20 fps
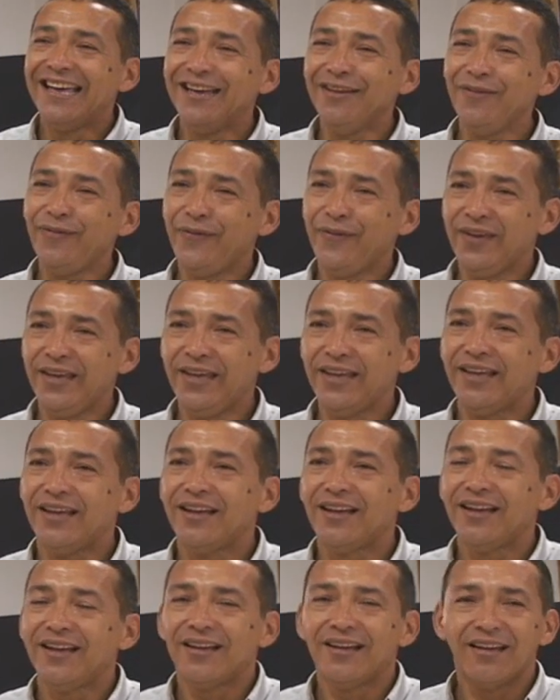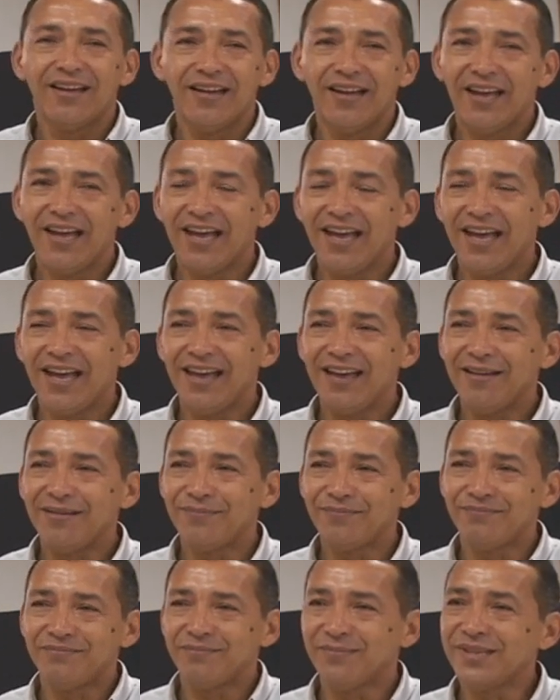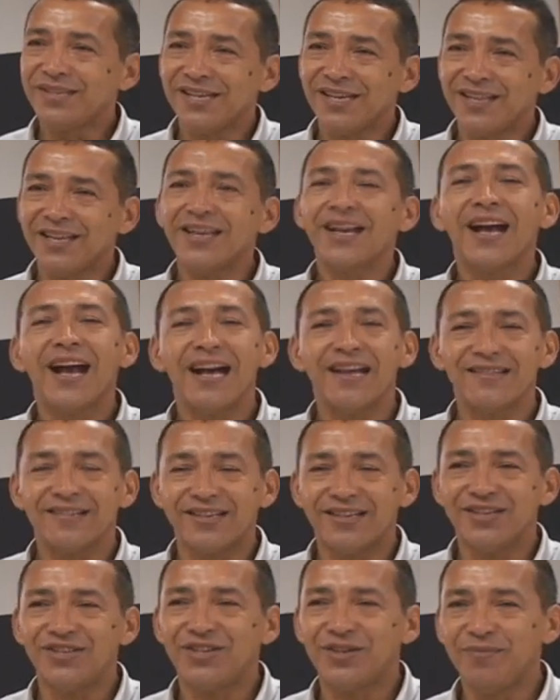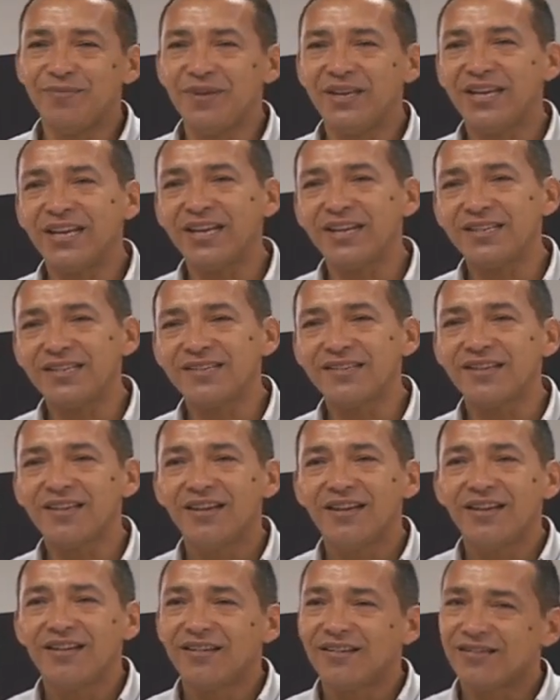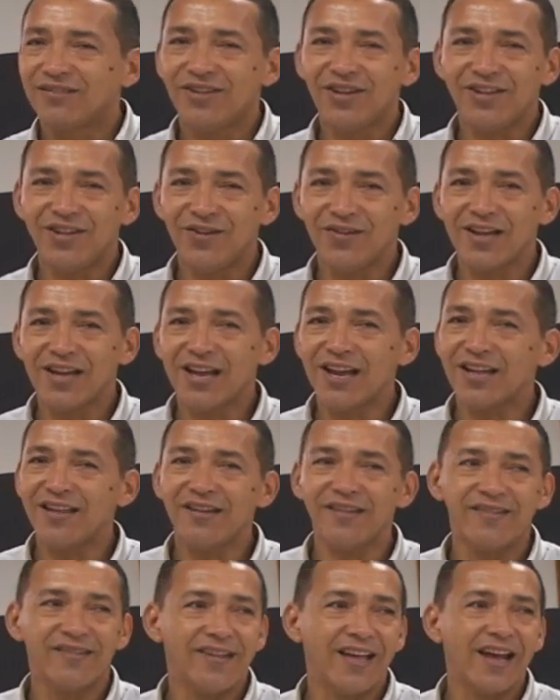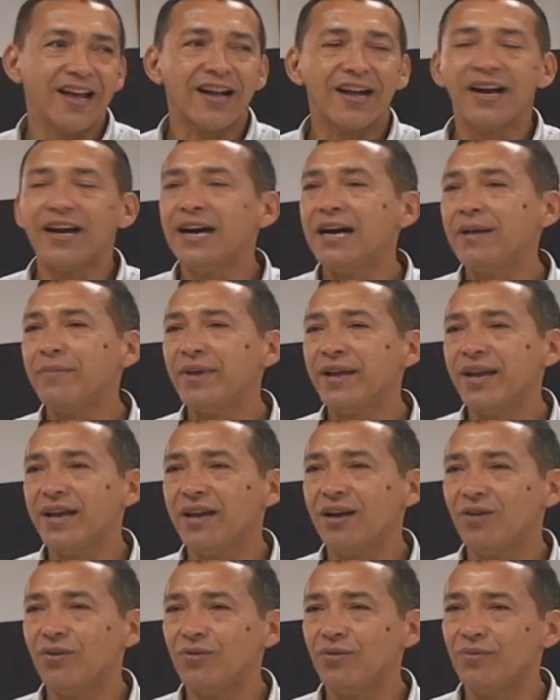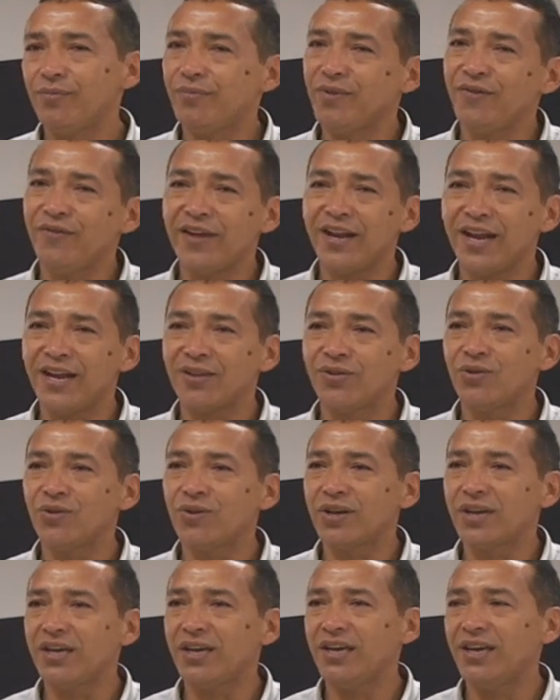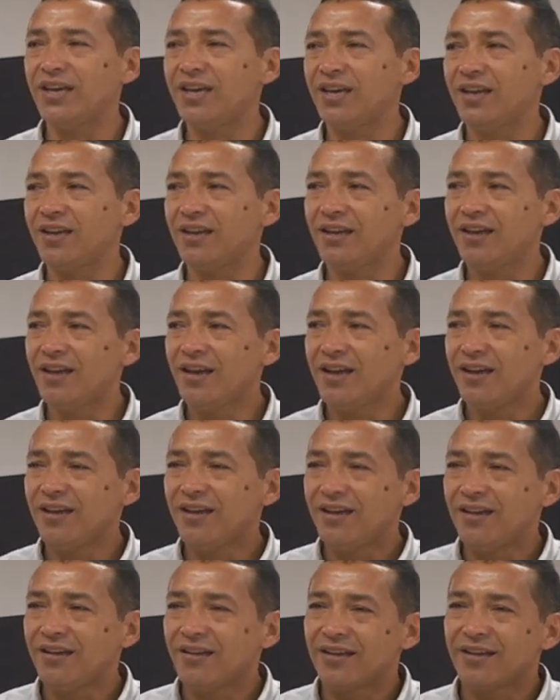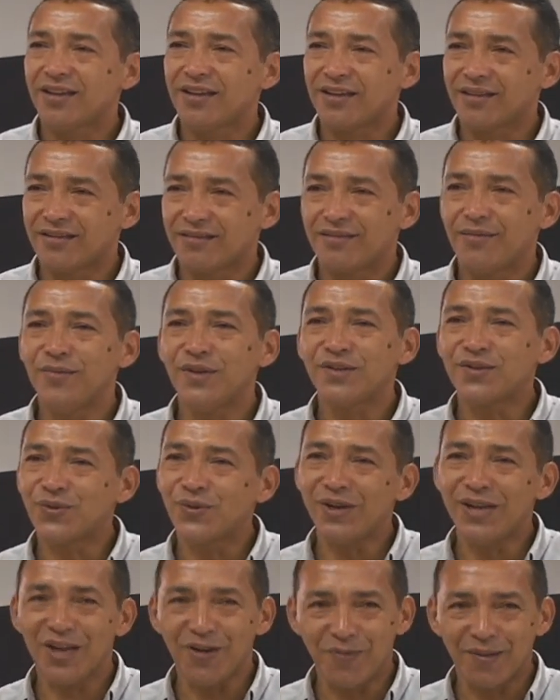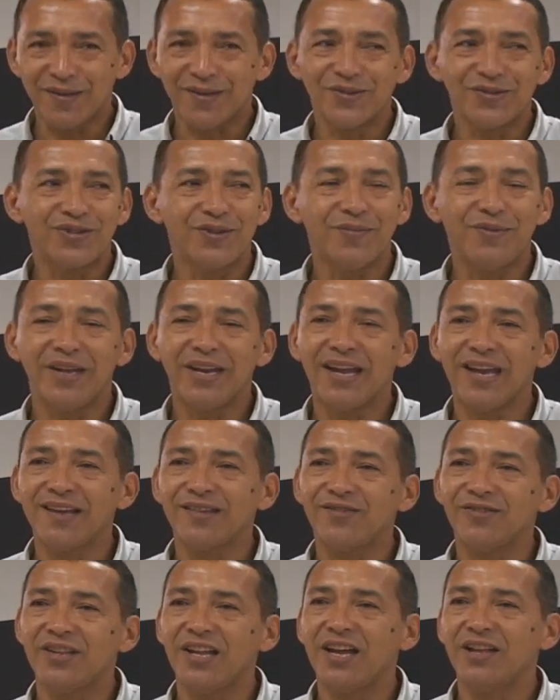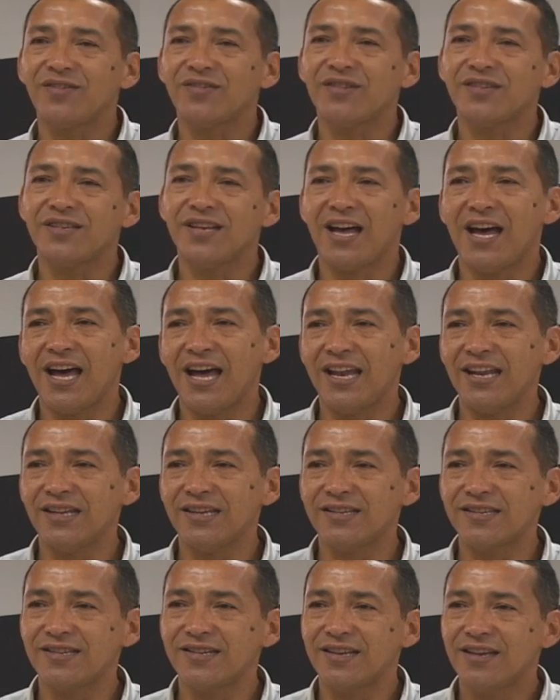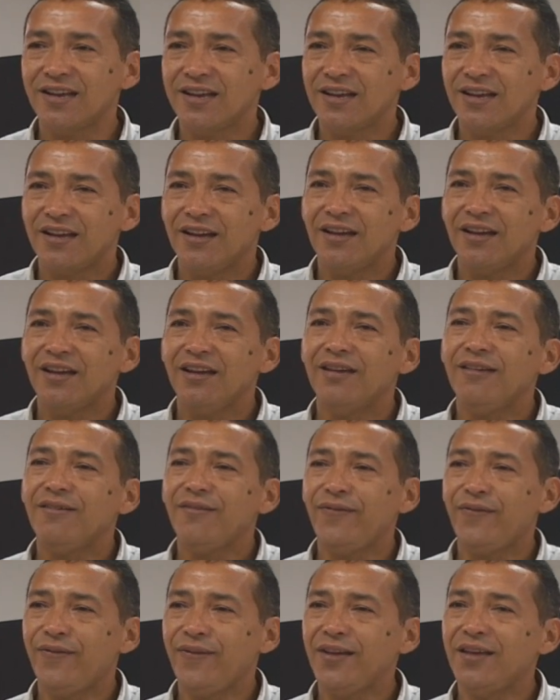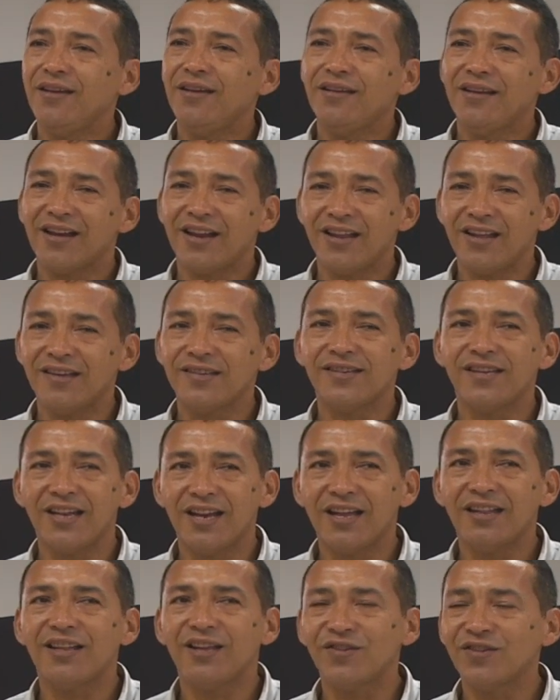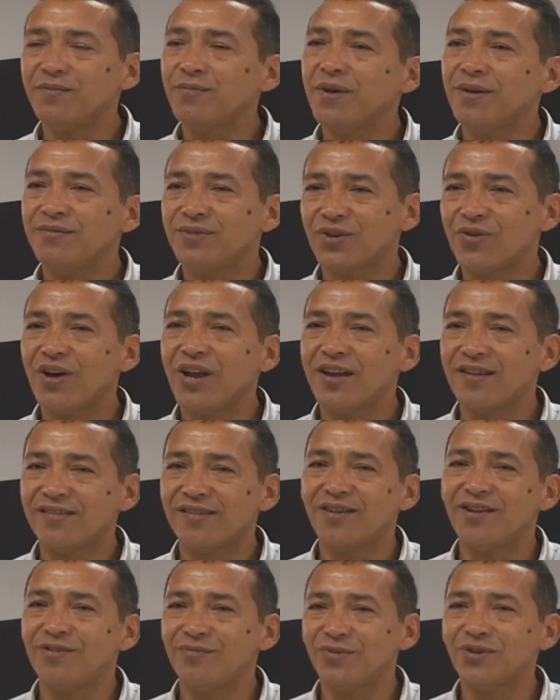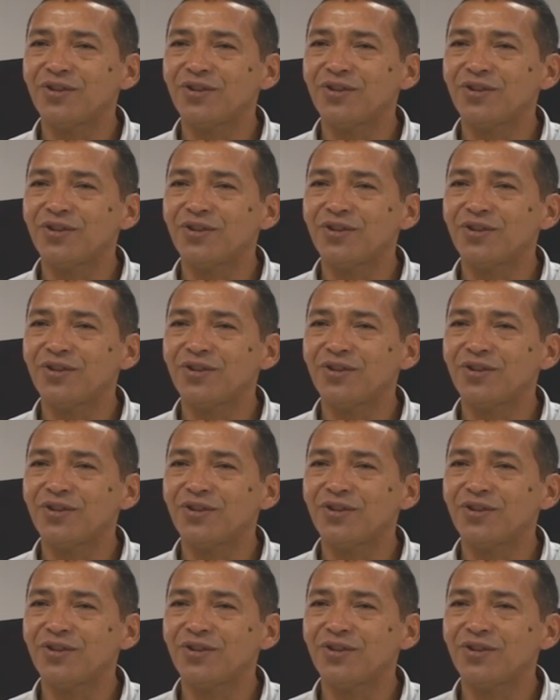Enfim, é, me sinto em casa aqui em Timbeiras. Só tenho que agradecer à Câmara, o meu vereador que, que me escolheu para ser um timbeirense, o Nato Salles. Enfim, agradecer a Deus mesmo de coração.